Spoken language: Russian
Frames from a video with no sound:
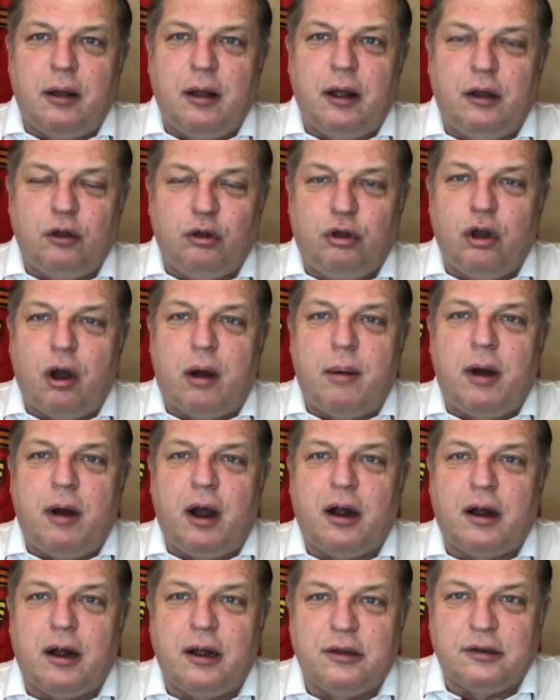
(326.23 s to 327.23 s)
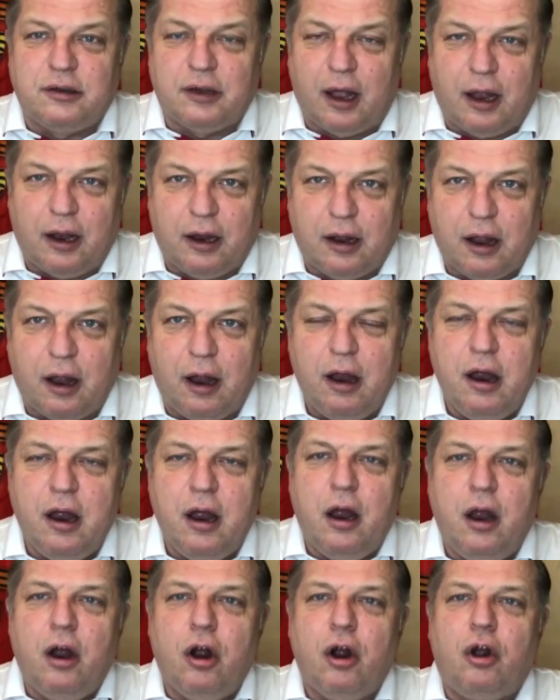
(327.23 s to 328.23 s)
домохозяйка.
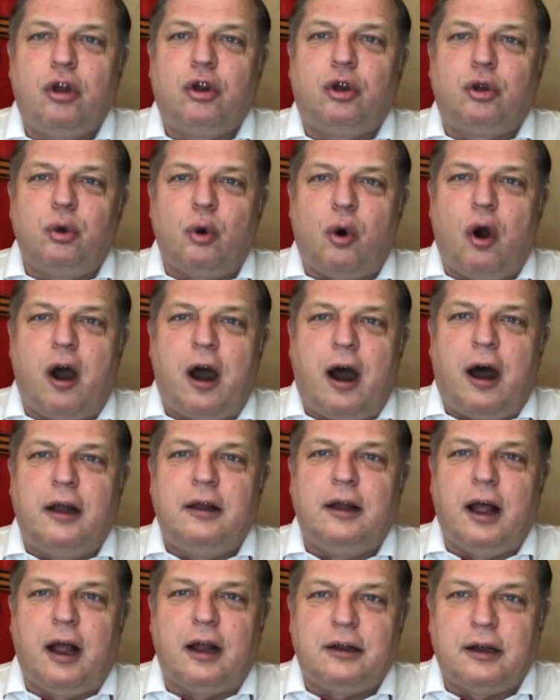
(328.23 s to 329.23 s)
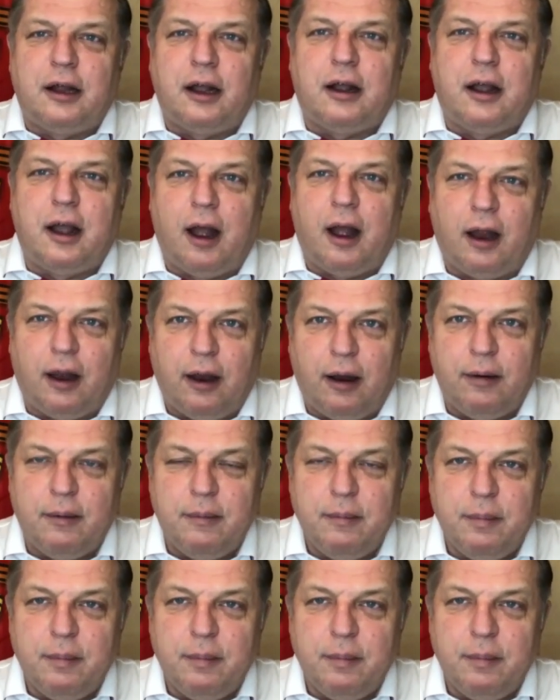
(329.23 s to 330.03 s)
Кто она такая?